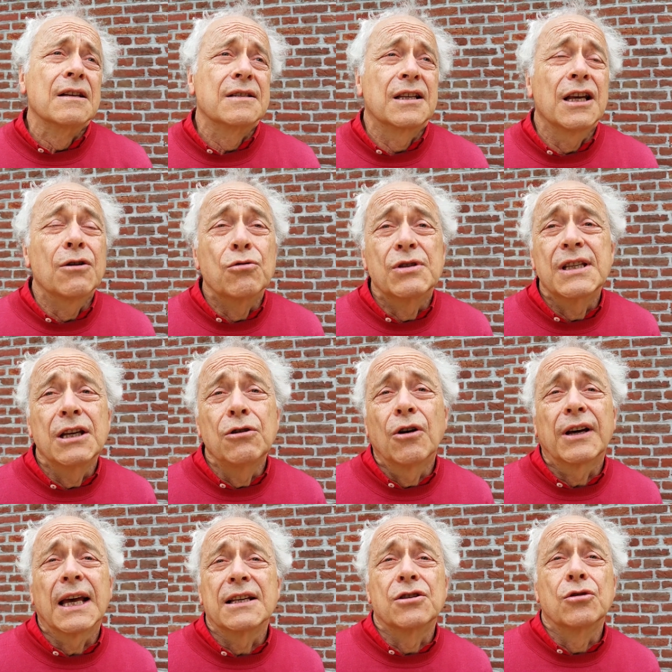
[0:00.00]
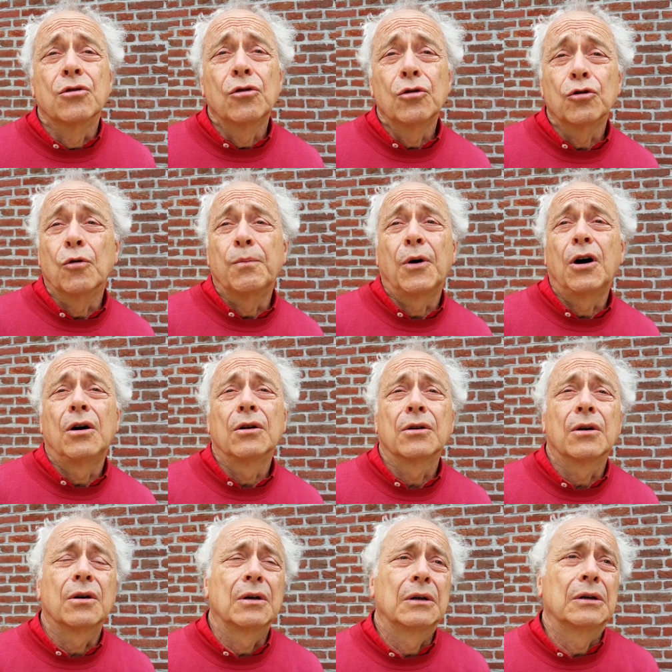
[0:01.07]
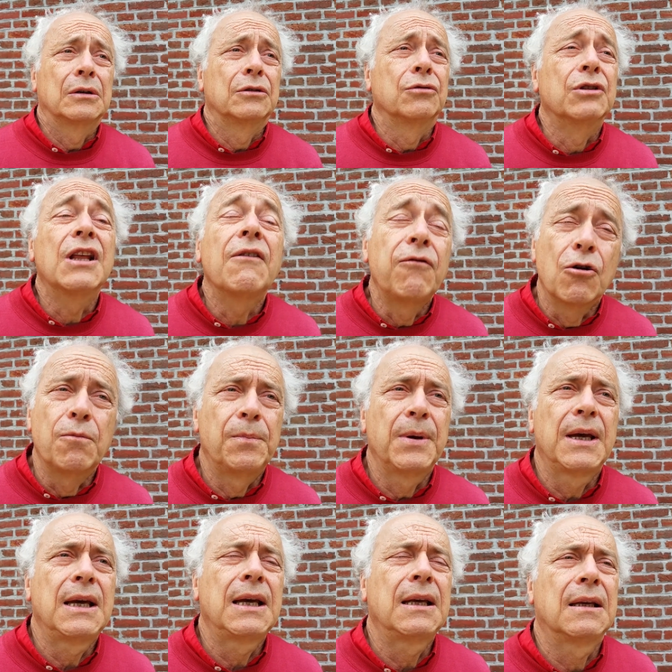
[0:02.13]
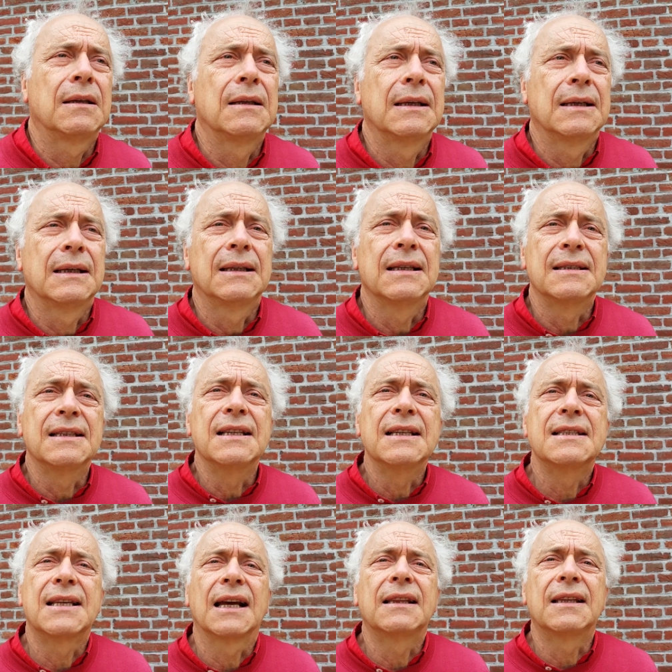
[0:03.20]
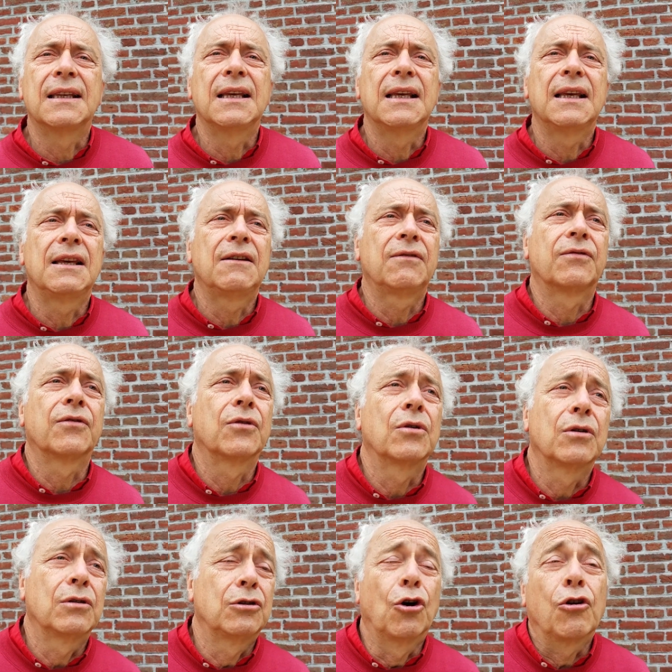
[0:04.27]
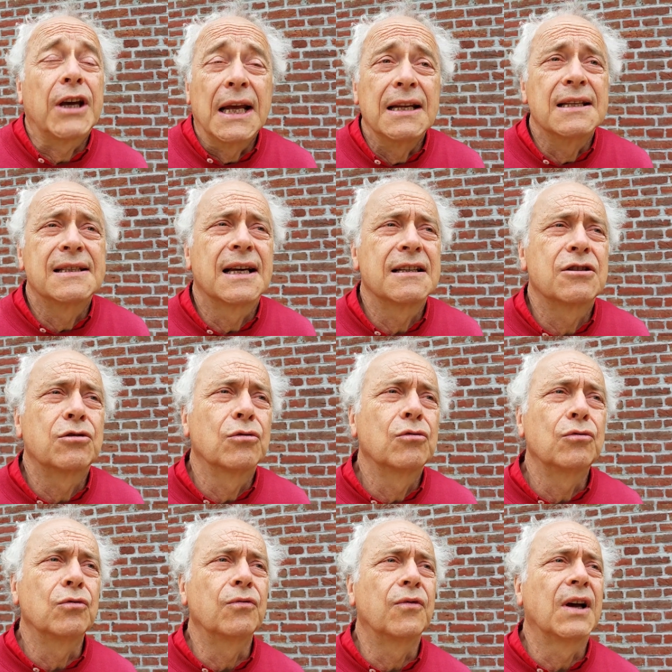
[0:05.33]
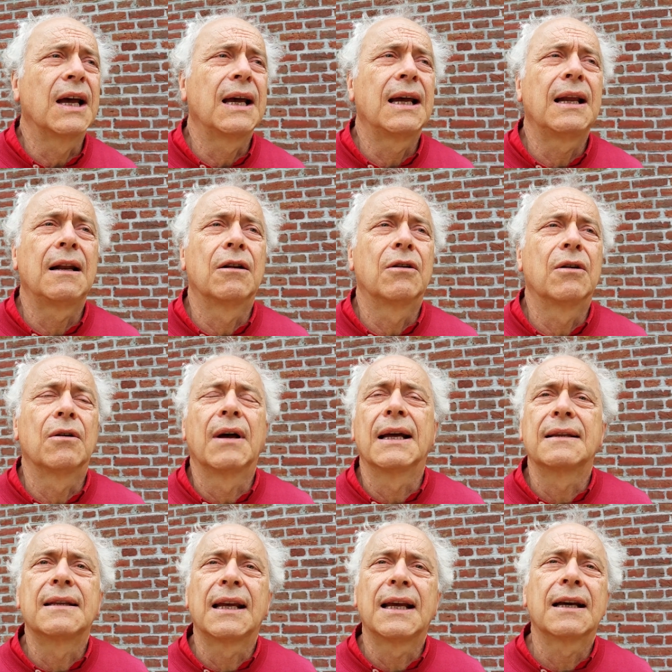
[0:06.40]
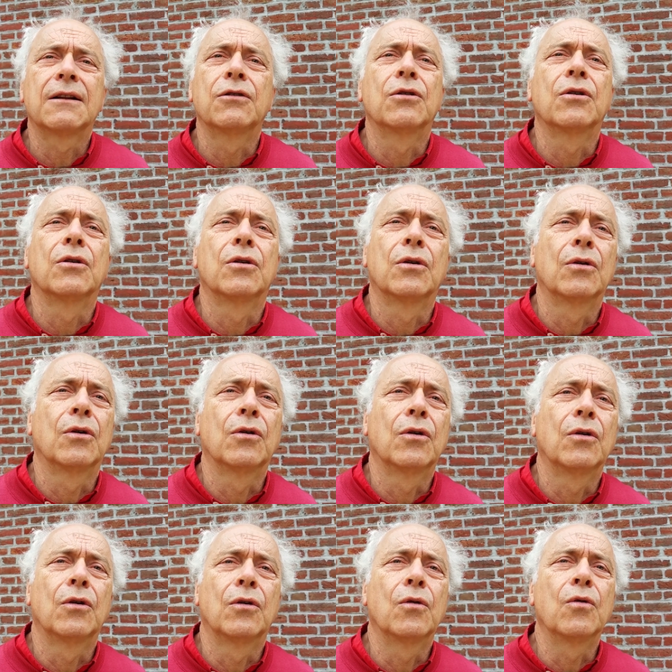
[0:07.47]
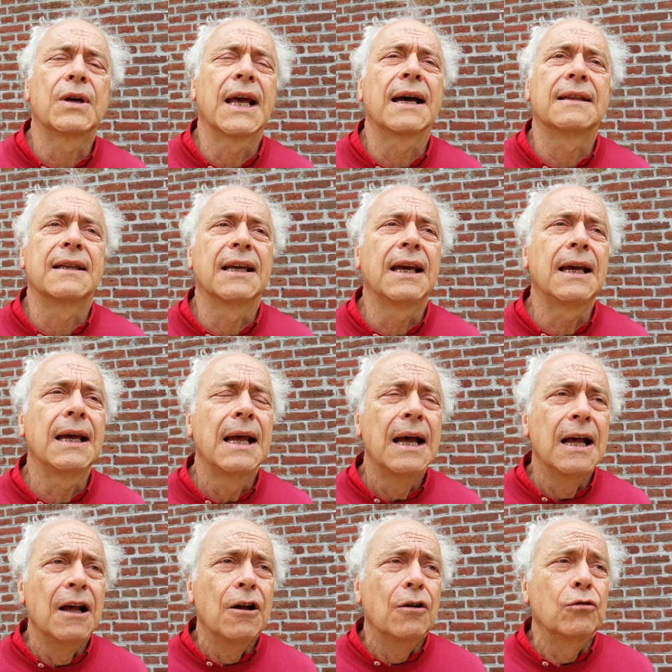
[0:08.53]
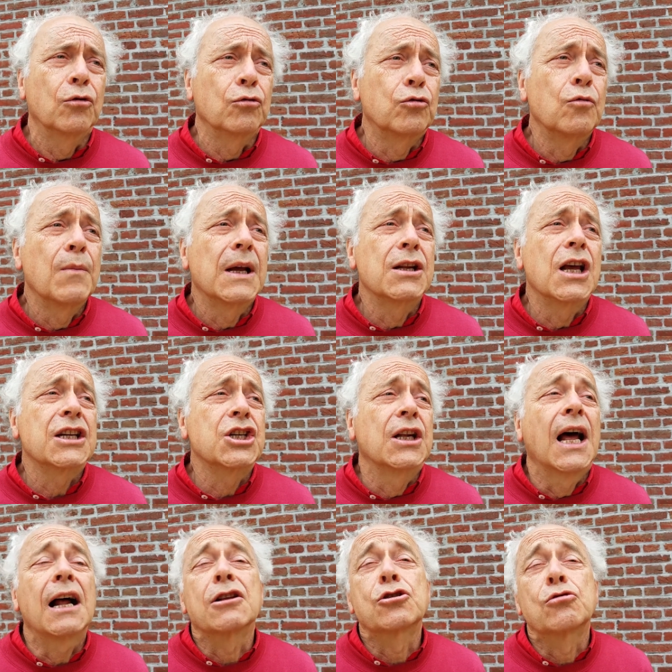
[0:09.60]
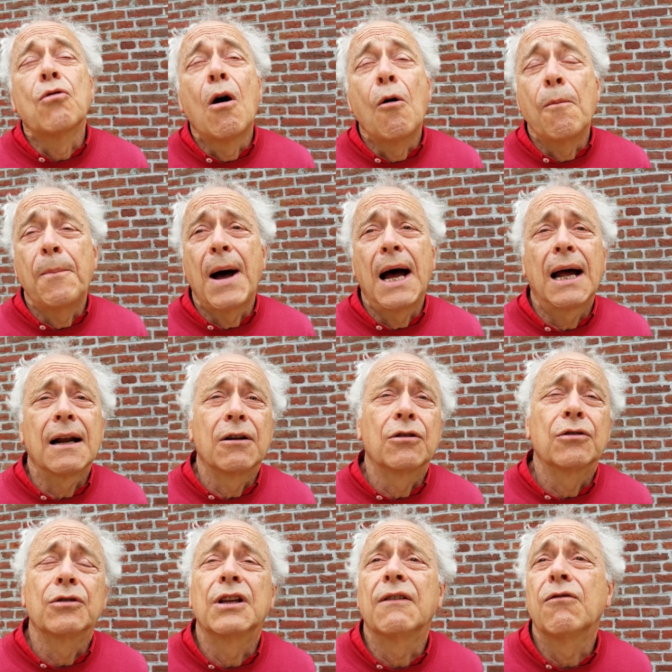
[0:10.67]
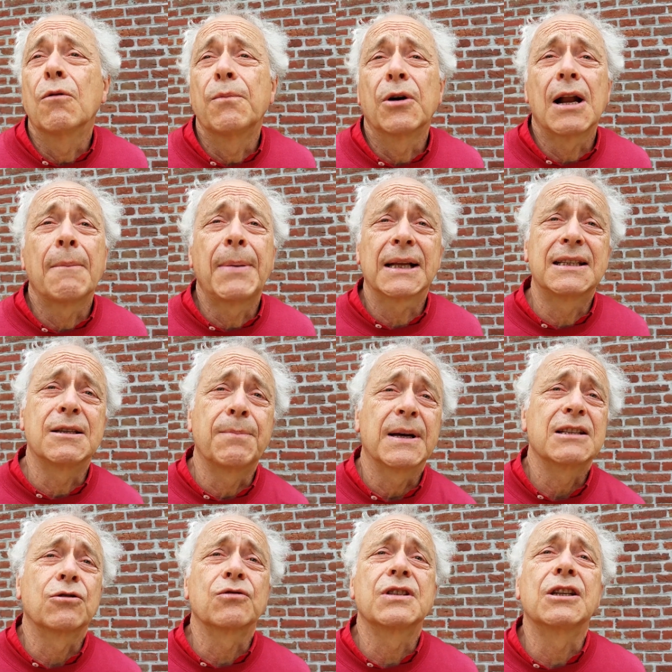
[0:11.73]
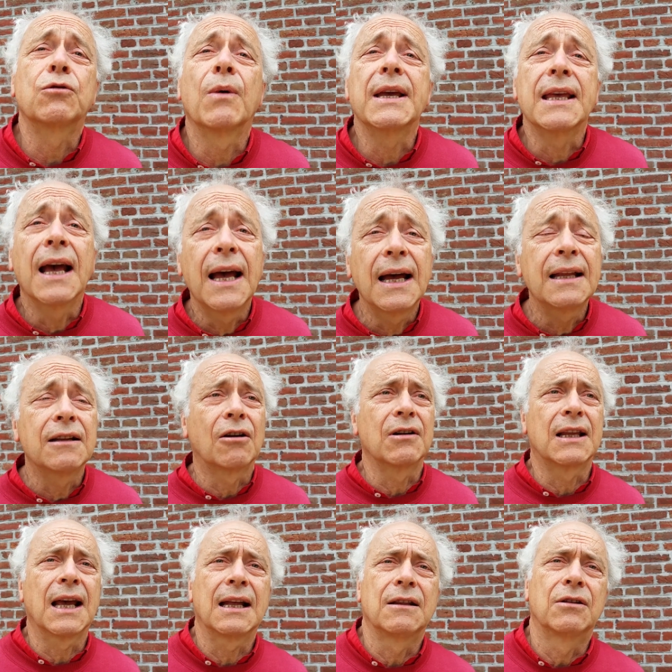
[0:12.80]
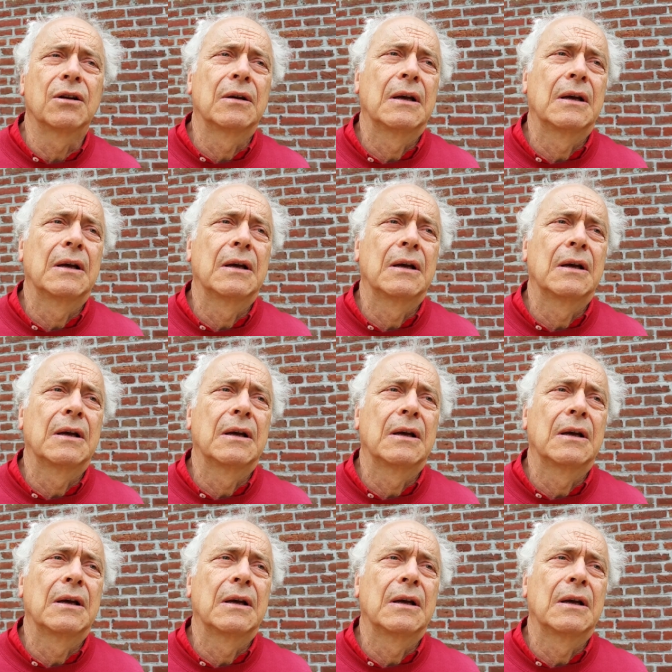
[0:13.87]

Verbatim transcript: c'est aussi une occasion de prendre, euh, de développer des, initiatives euh, d'organisation nouvelles, euh, internes au quartier. Donc d'une manière générale, soit on parle de développement de la participation citoyenne dans le cadre